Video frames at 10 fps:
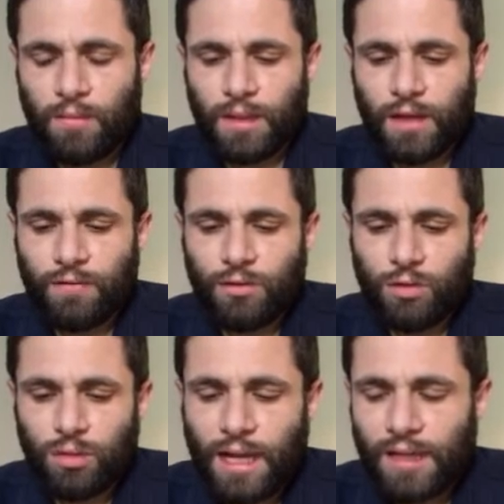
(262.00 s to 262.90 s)
perché vi
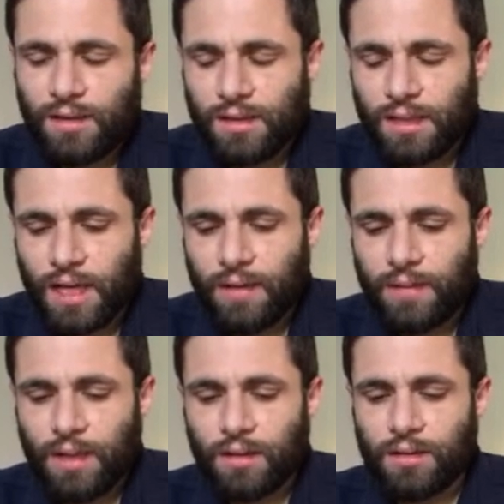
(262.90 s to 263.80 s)
sono tanti
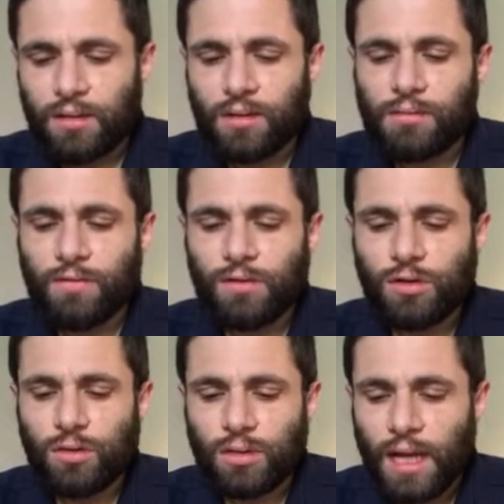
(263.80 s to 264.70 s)
Saba come vi
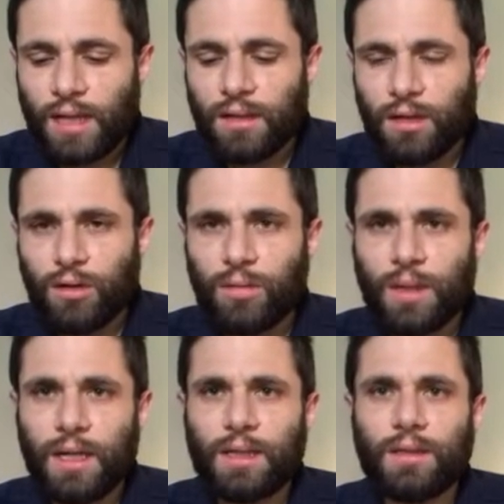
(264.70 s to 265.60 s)
sono tanti
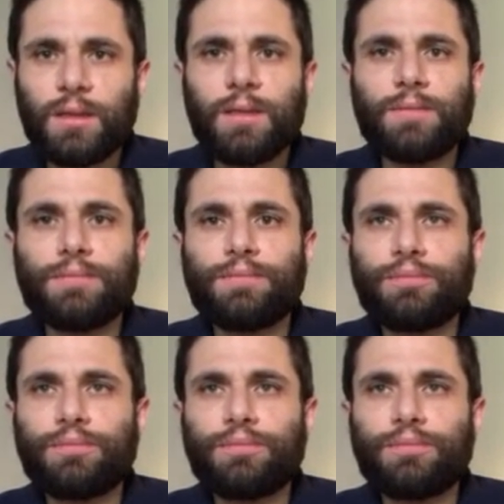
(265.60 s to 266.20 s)
leopardi,